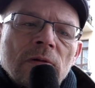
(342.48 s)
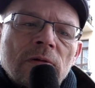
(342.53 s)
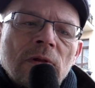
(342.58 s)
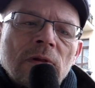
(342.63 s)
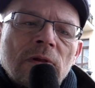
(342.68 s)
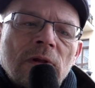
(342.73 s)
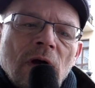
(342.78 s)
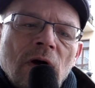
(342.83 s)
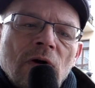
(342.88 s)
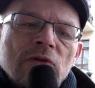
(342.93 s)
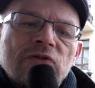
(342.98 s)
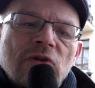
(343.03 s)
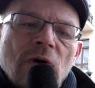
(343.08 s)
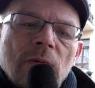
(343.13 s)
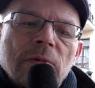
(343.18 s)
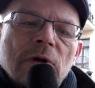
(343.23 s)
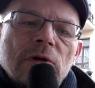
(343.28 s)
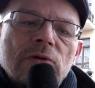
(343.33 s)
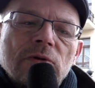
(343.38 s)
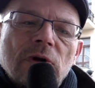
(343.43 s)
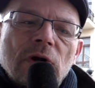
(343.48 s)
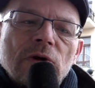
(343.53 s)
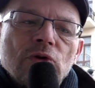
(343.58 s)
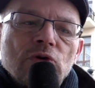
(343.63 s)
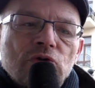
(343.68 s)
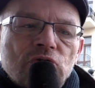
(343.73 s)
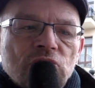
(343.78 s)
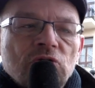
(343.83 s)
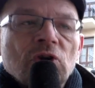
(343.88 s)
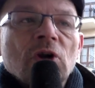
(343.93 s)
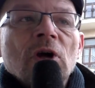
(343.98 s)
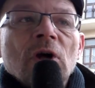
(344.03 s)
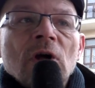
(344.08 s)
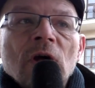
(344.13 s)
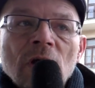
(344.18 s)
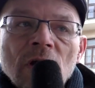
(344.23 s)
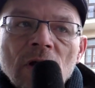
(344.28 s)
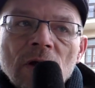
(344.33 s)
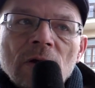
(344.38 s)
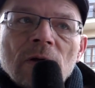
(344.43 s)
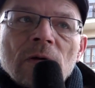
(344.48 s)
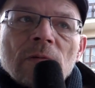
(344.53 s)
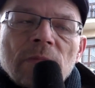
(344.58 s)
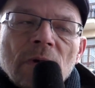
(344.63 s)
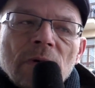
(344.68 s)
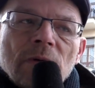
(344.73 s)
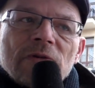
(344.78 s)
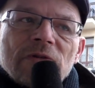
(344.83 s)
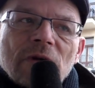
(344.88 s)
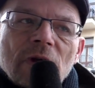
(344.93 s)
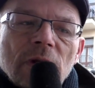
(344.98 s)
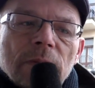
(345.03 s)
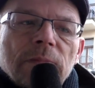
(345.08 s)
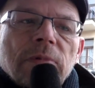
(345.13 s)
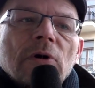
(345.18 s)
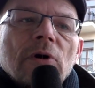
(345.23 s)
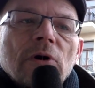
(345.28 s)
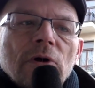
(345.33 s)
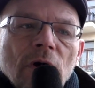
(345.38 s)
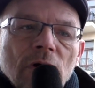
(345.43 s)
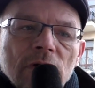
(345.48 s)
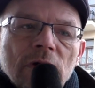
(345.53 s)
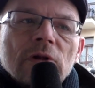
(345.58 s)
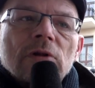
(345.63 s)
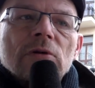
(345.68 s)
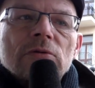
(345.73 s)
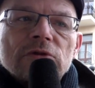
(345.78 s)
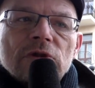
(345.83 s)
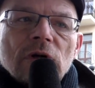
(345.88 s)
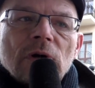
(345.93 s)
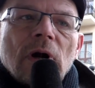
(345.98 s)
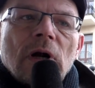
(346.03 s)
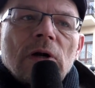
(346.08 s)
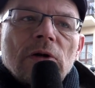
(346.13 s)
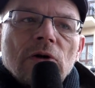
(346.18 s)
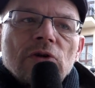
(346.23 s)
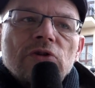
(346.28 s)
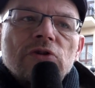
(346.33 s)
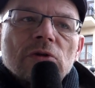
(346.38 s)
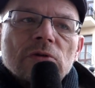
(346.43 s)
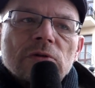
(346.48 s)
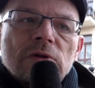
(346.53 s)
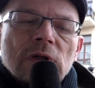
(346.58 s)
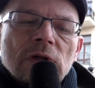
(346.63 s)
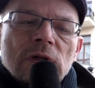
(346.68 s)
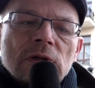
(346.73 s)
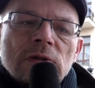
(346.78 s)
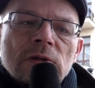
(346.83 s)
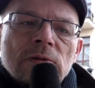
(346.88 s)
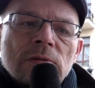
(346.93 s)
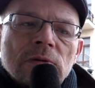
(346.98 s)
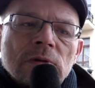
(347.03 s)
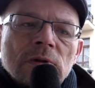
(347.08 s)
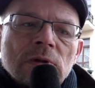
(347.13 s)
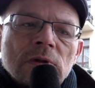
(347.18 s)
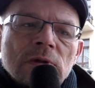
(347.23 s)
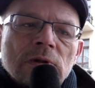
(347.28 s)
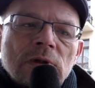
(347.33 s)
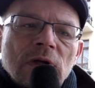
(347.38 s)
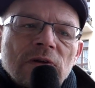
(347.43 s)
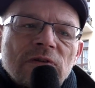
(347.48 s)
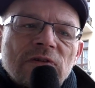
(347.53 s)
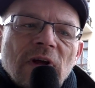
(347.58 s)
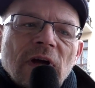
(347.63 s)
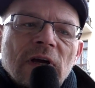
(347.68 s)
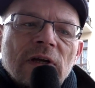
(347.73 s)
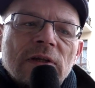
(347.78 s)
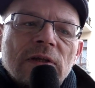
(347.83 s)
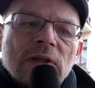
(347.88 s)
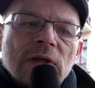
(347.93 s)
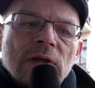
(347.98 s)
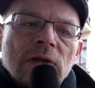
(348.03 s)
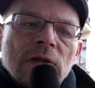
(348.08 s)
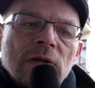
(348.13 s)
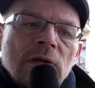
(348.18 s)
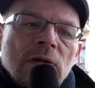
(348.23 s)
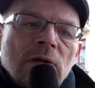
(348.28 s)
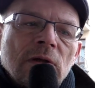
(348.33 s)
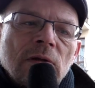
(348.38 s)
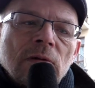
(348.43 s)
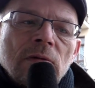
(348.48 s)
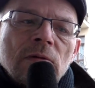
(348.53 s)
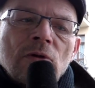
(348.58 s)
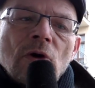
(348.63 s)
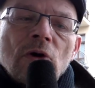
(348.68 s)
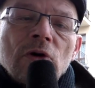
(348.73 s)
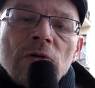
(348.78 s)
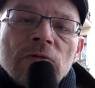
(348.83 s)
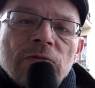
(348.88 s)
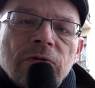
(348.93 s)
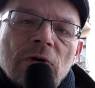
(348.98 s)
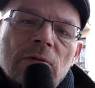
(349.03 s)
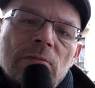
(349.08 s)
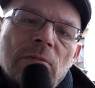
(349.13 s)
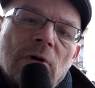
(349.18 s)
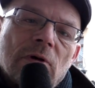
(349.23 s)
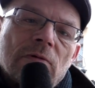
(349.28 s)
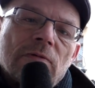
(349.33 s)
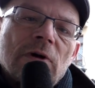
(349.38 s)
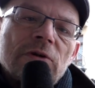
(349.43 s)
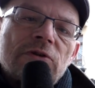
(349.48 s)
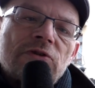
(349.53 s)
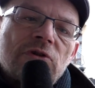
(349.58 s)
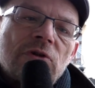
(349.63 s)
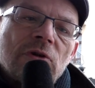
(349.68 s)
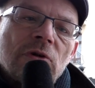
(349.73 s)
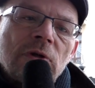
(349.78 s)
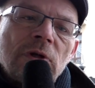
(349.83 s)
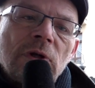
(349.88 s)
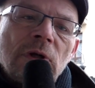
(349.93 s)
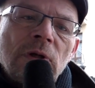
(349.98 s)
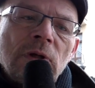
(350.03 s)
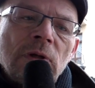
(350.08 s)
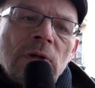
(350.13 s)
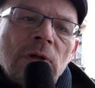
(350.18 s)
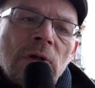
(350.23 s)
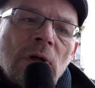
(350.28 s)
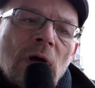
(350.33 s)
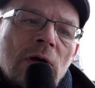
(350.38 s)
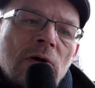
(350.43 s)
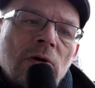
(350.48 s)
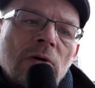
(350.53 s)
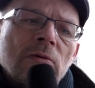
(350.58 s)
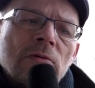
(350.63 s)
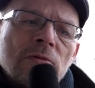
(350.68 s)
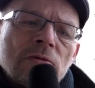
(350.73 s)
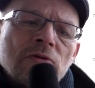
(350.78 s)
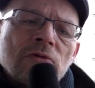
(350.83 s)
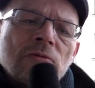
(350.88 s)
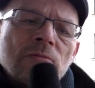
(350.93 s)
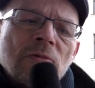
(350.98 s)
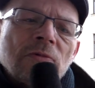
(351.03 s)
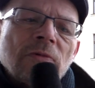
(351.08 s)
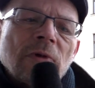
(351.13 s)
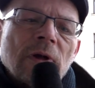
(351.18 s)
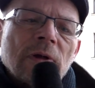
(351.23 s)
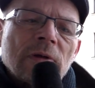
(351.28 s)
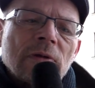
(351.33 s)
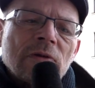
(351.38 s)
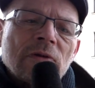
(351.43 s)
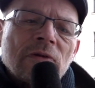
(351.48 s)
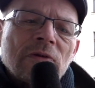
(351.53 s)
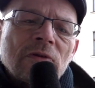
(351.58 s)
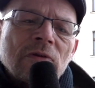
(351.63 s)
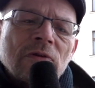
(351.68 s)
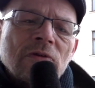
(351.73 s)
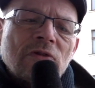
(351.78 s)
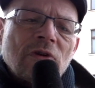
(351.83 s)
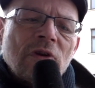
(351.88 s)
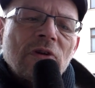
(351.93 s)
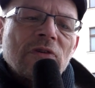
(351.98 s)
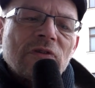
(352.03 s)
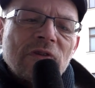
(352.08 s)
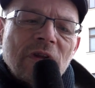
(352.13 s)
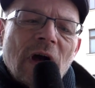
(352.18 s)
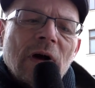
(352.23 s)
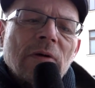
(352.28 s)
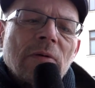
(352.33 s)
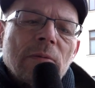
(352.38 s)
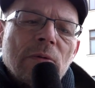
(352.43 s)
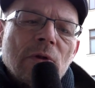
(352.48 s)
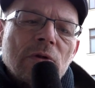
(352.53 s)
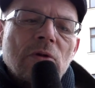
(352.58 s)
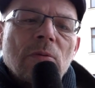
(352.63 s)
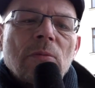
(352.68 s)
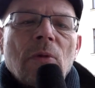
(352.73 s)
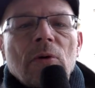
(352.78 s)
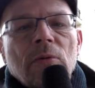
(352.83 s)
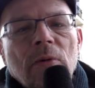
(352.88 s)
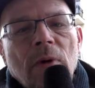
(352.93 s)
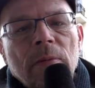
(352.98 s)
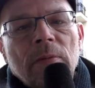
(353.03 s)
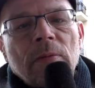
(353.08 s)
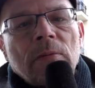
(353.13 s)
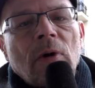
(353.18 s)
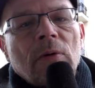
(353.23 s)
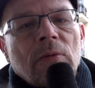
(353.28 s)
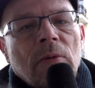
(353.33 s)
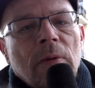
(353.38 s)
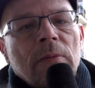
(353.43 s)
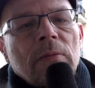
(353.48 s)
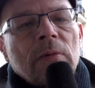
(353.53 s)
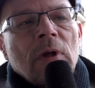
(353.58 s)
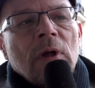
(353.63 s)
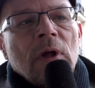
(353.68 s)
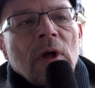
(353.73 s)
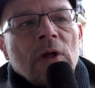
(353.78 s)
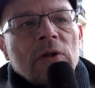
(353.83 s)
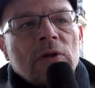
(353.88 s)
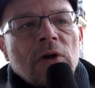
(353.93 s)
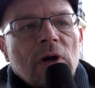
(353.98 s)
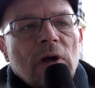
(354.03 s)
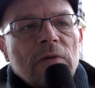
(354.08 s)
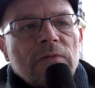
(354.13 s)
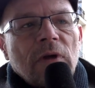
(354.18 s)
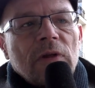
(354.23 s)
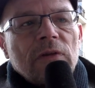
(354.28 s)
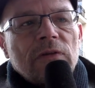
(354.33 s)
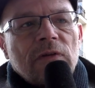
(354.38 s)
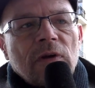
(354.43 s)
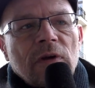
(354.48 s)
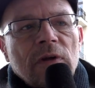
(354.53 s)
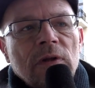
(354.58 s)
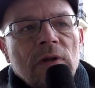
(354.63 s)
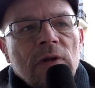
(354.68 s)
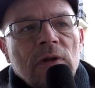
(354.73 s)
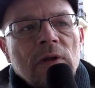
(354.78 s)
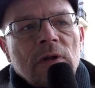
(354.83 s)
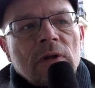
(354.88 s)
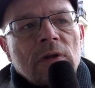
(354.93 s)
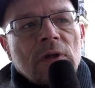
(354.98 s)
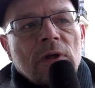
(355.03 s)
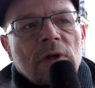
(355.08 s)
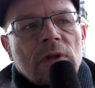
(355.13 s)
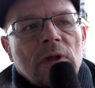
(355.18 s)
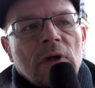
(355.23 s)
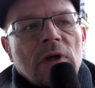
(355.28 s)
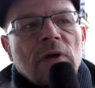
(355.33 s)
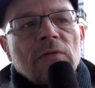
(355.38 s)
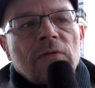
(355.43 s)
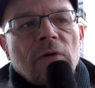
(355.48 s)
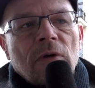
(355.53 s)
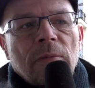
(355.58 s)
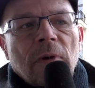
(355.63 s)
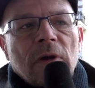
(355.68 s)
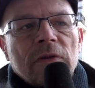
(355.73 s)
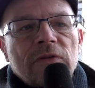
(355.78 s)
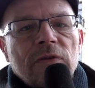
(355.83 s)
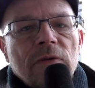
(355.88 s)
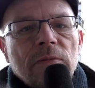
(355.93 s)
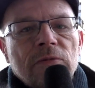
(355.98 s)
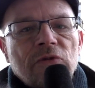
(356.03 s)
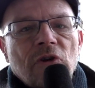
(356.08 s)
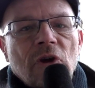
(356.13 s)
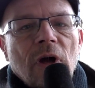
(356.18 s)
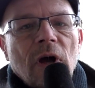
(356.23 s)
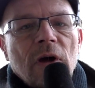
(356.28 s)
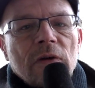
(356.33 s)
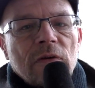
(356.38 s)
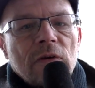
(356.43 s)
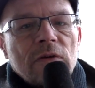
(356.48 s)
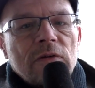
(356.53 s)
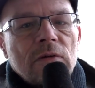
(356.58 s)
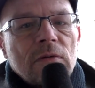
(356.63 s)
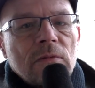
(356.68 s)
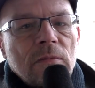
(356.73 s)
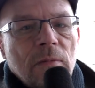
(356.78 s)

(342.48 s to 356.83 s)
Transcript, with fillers: te osoby, które już były zaniepokojone tą działalnością, te, tej sekty doinformować. No i jako mówię, że ich znałem, no to mogłem, mogłem trochę więcej tych, tych informacji przekazać.